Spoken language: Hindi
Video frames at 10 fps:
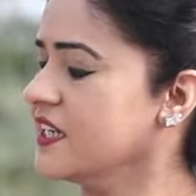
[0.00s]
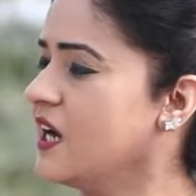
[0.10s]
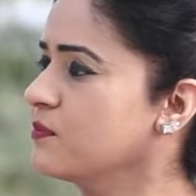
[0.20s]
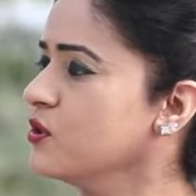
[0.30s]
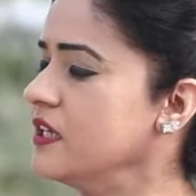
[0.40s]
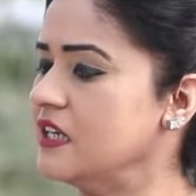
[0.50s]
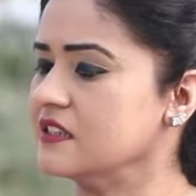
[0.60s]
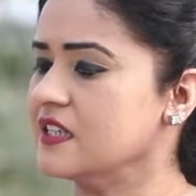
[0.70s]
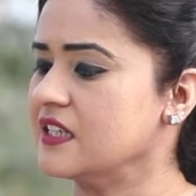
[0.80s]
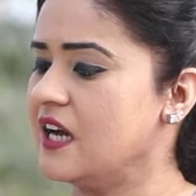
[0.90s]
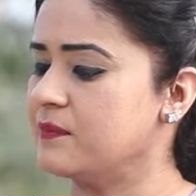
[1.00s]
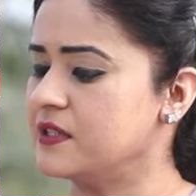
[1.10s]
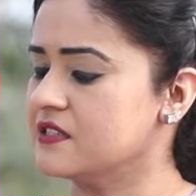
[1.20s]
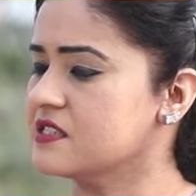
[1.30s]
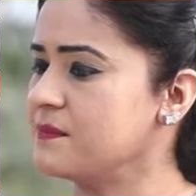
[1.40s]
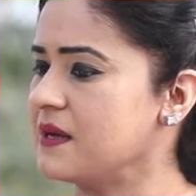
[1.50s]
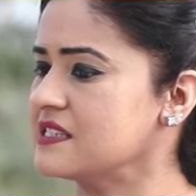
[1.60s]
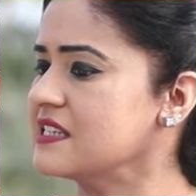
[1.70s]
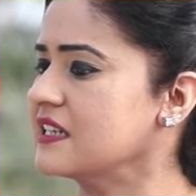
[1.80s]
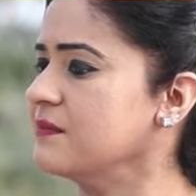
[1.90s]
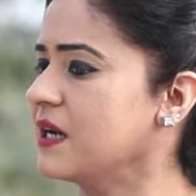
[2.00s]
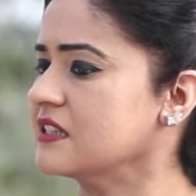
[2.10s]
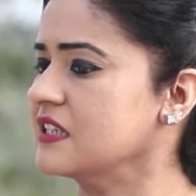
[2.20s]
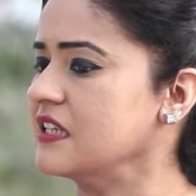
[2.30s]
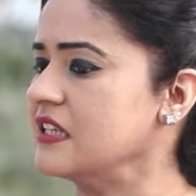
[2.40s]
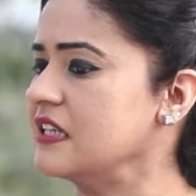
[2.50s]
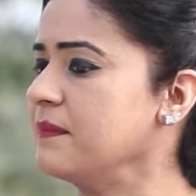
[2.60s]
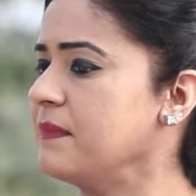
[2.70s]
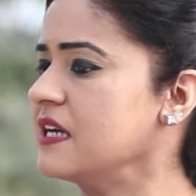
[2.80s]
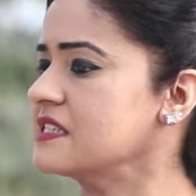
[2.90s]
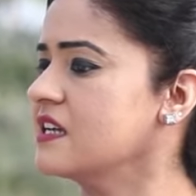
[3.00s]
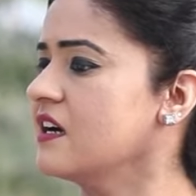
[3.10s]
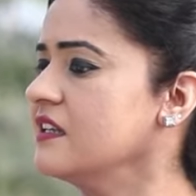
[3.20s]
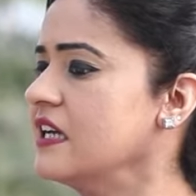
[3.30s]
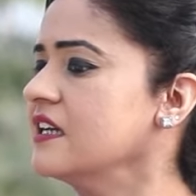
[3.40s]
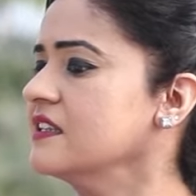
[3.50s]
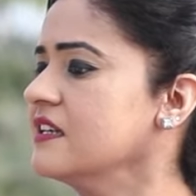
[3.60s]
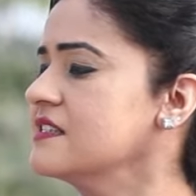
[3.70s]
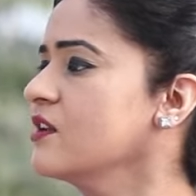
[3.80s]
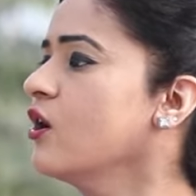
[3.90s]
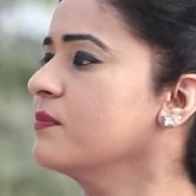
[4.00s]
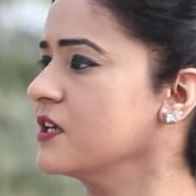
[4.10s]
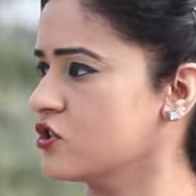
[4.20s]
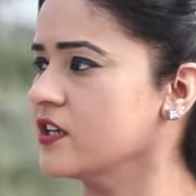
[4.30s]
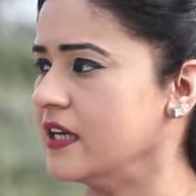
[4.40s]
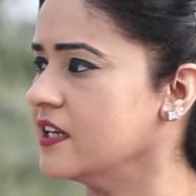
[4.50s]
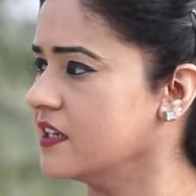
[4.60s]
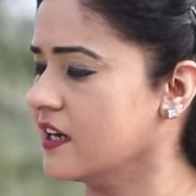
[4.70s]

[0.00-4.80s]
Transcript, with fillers: लेकिन आपको नहीं लगता कि आपने जैसे पैसे की बात कही कि पैसा नहीं था इसलिए ऑपरेशन नहीं